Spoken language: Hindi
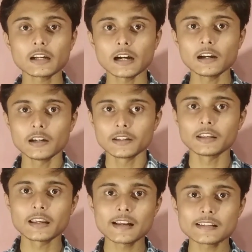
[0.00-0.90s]
देखा कि
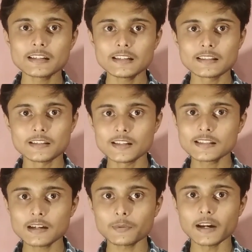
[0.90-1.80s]
कैसे इस
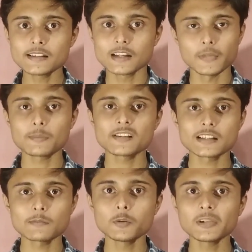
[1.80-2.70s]
जींस का प्राइस मैं आपके
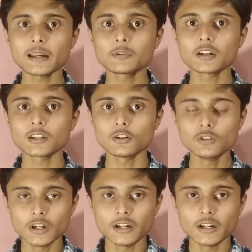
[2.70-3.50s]
सामने में टाइप करता हूँ